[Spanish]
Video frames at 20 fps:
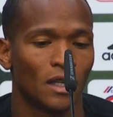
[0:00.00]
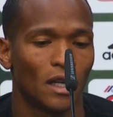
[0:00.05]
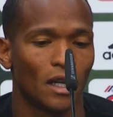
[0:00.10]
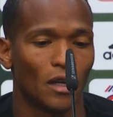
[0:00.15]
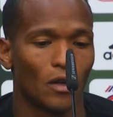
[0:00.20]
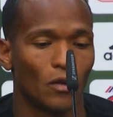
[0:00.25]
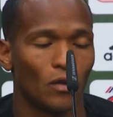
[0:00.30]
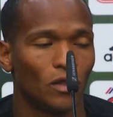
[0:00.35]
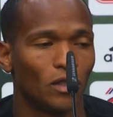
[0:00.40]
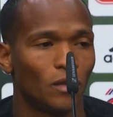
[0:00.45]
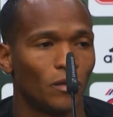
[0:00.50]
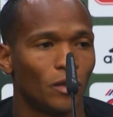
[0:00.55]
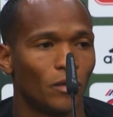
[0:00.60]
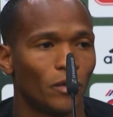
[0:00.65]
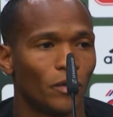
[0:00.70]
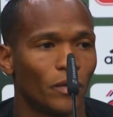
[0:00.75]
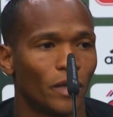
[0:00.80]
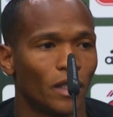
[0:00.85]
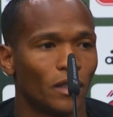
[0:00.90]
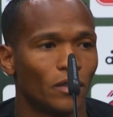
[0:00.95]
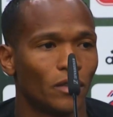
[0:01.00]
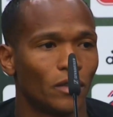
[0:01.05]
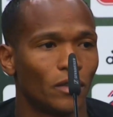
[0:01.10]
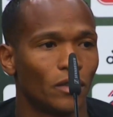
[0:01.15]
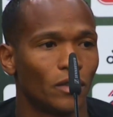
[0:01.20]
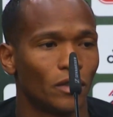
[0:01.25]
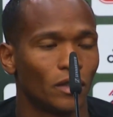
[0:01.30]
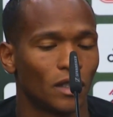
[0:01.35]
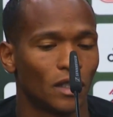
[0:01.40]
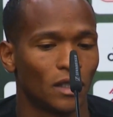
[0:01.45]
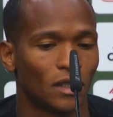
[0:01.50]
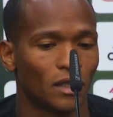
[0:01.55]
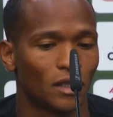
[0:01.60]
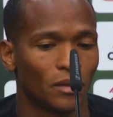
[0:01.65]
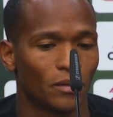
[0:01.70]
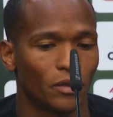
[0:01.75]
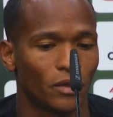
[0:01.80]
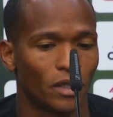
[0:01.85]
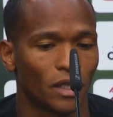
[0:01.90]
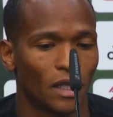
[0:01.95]
en los últimos momentos, ¿no?
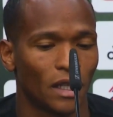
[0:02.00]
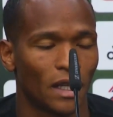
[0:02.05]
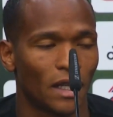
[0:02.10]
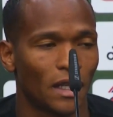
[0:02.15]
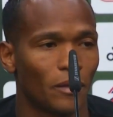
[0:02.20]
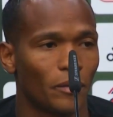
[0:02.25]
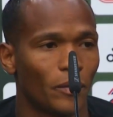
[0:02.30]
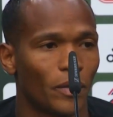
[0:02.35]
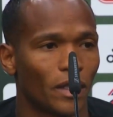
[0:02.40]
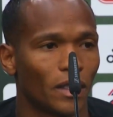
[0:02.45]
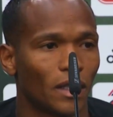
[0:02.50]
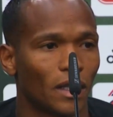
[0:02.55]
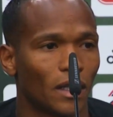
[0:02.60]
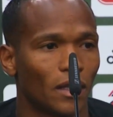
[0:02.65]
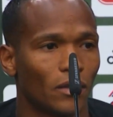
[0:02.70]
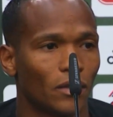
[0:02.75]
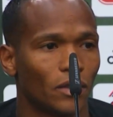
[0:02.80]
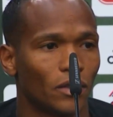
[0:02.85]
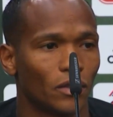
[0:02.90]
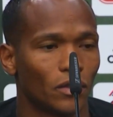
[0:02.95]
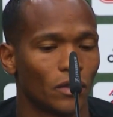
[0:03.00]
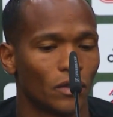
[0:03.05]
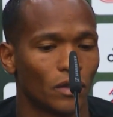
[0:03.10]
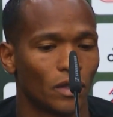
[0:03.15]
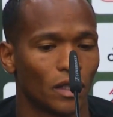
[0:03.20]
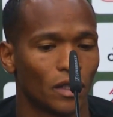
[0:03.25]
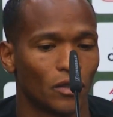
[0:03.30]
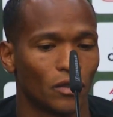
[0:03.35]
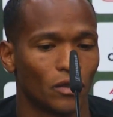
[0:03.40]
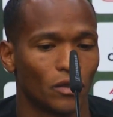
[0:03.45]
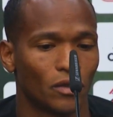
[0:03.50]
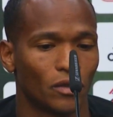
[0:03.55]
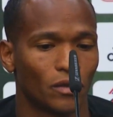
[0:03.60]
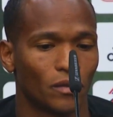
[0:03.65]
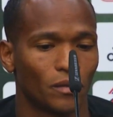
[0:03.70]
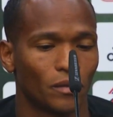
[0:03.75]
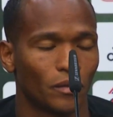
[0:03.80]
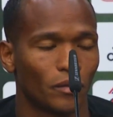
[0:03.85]
Triste porque les han empatado y yo creo que ellos